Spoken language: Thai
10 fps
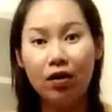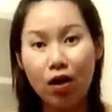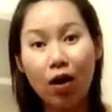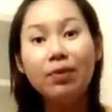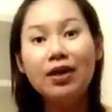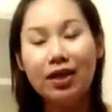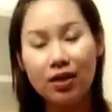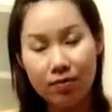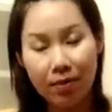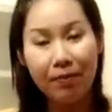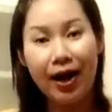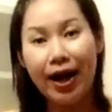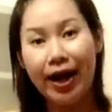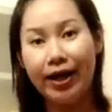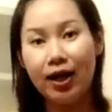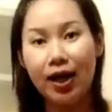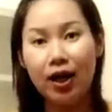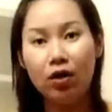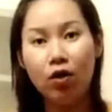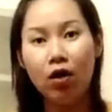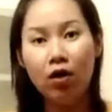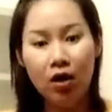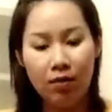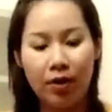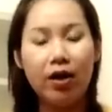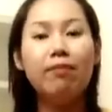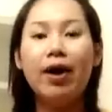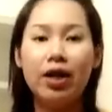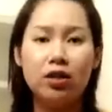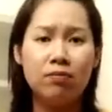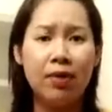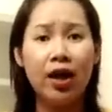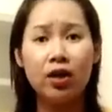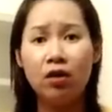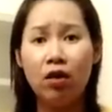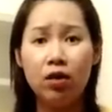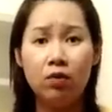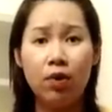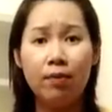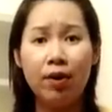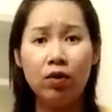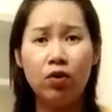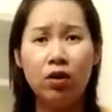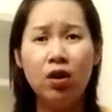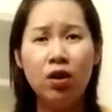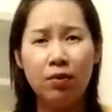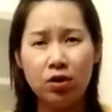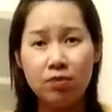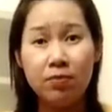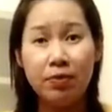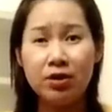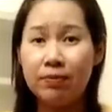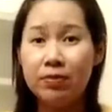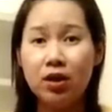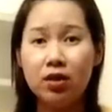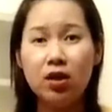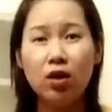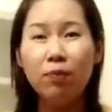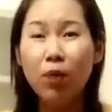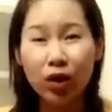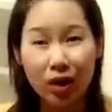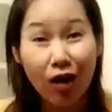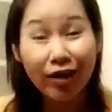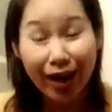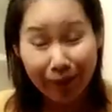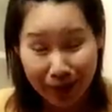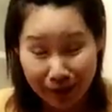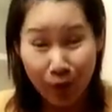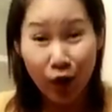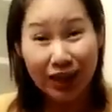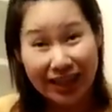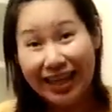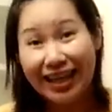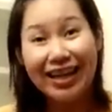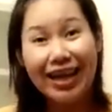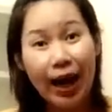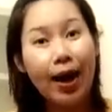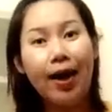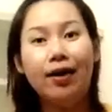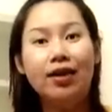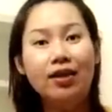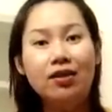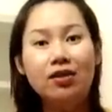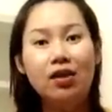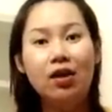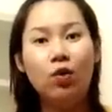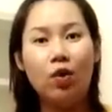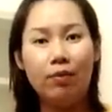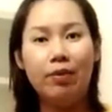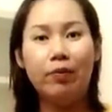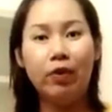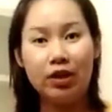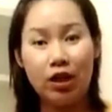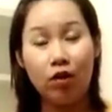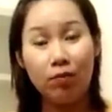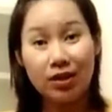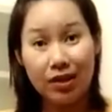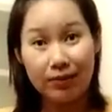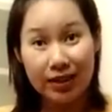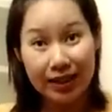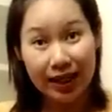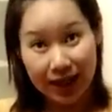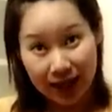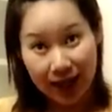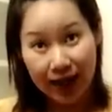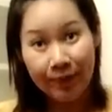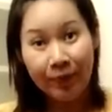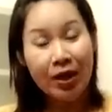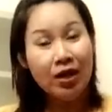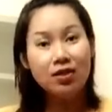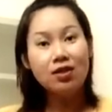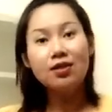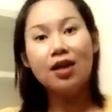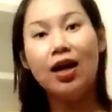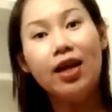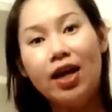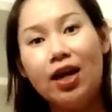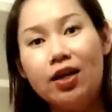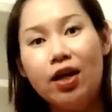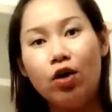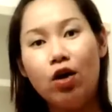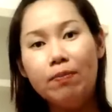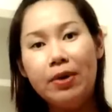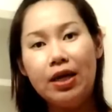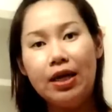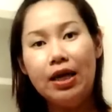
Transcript: รอบเดือนที่มันมานะคะ แล้วก็ปริมาณอาจจะมากน้อยหรือว่าบางคนพอจะมีประจำเดือนที ก็ปวดท้องอย่างผิดปกติอย่างเงี้ยค่ะ นี่คือความผิดปกติของประจำเดือนนะคะ ซึ่งสาเหตุเนี่ยก็มี